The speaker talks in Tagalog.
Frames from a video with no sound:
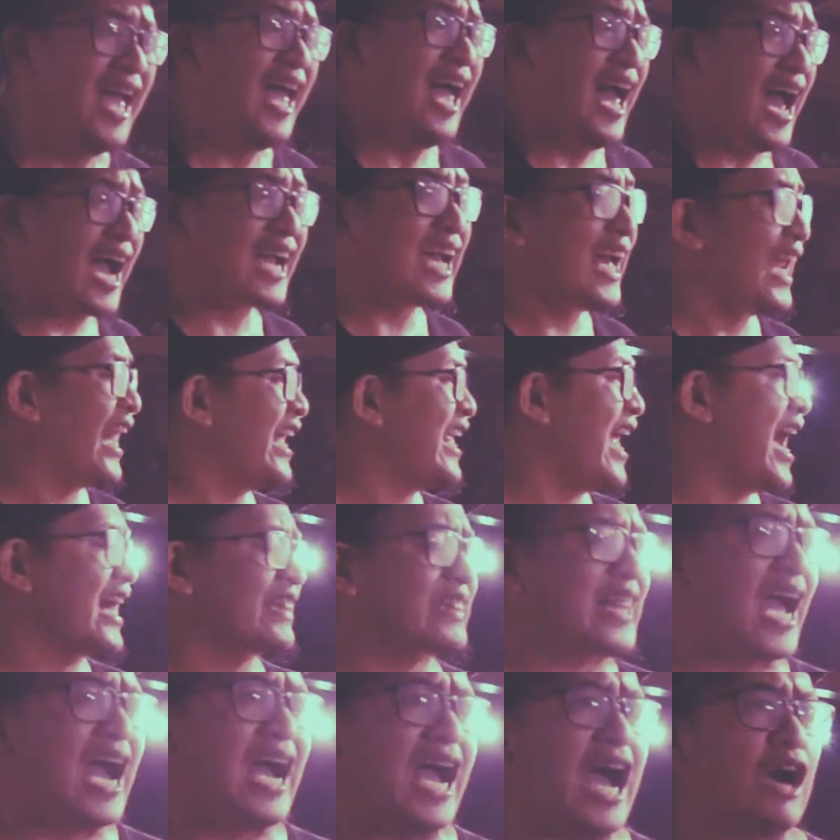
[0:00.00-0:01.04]
Akala
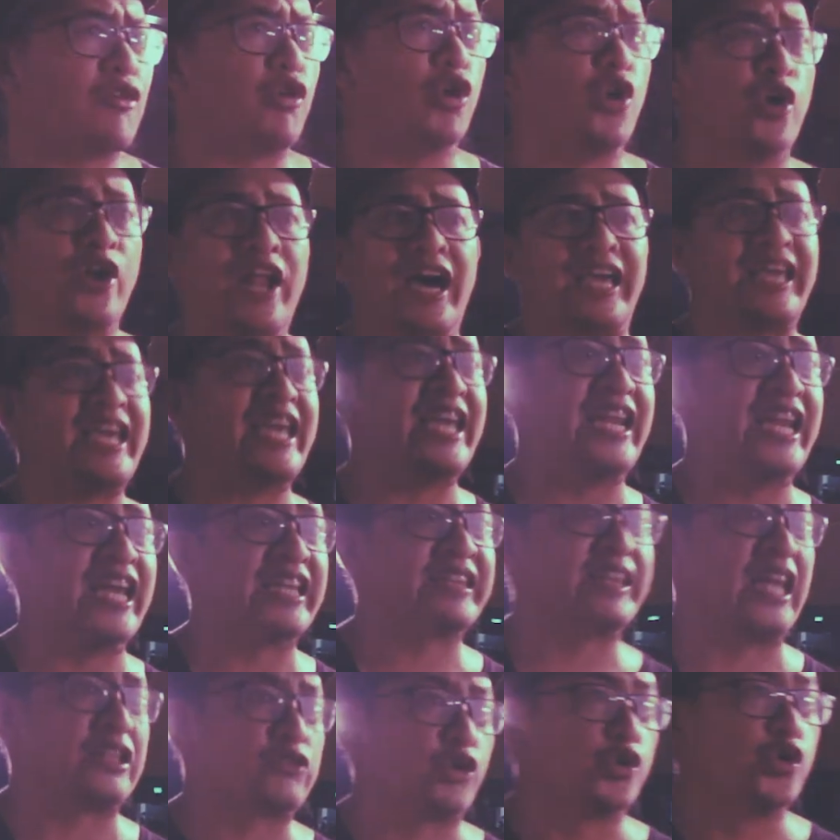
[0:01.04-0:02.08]
yatang ang kulo ng
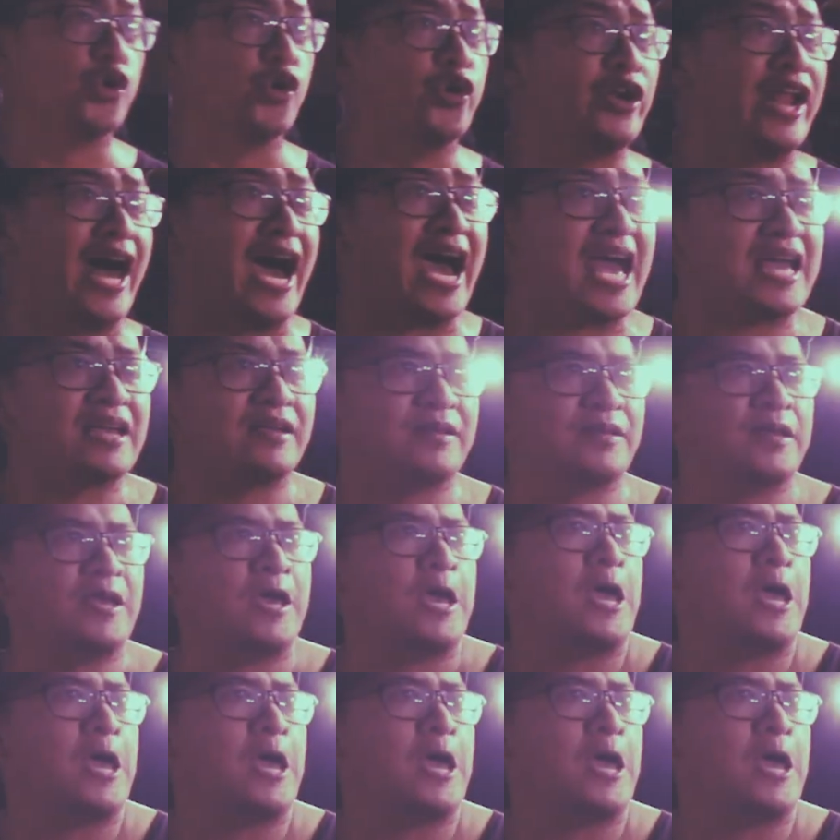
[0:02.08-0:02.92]
init na tuyo na.